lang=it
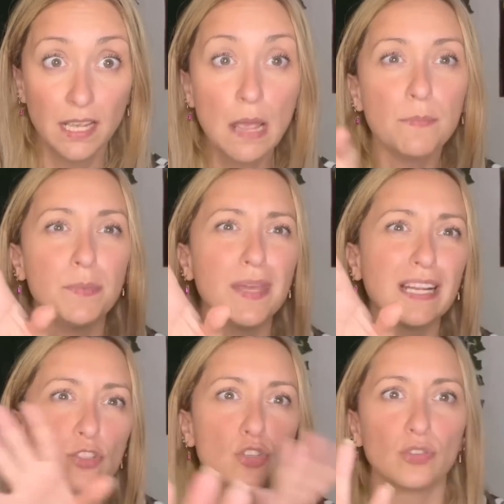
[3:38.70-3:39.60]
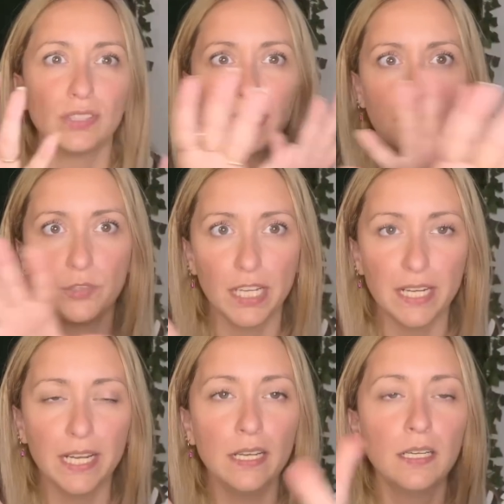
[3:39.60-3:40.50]
mi piacciono da
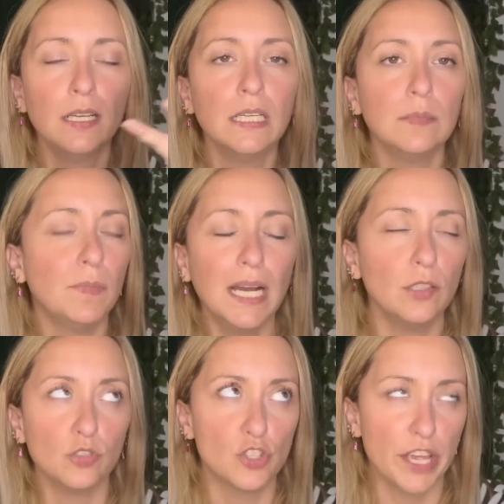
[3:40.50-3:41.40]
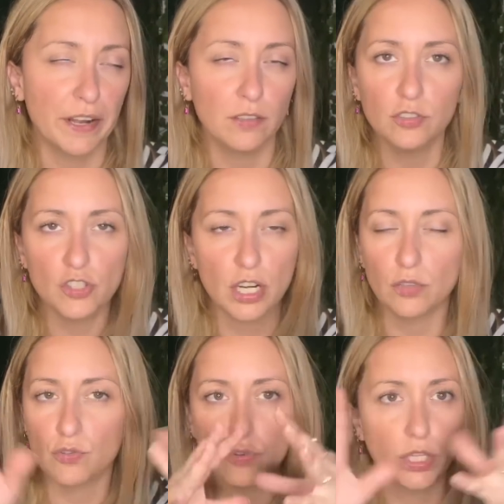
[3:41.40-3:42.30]
morire, ma non c'erano,
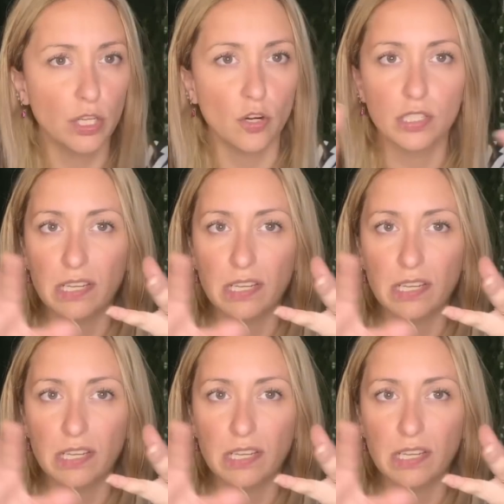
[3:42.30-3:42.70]
c'erano solo le Crocs